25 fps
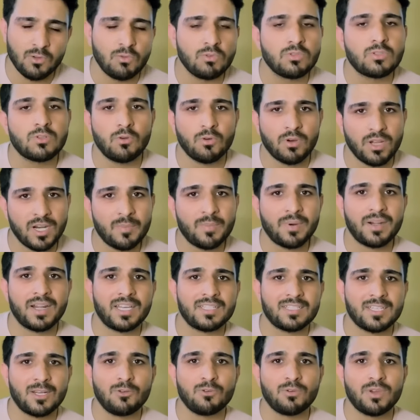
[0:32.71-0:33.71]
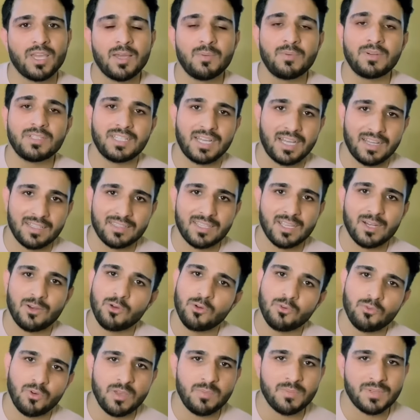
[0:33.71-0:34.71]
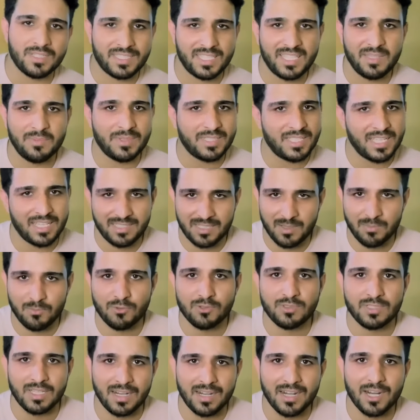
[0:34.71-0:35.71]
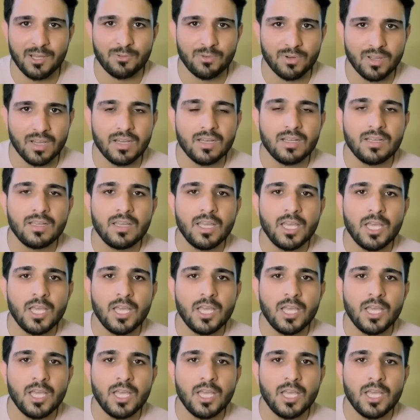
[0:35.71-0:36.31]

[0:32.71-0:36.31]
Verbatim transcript: कुछ लोगों ने पढ़ना चालू किया है बट ज़्यादातर लोग वही मस्ती मज़ा सब कुछ चल रहा है उनका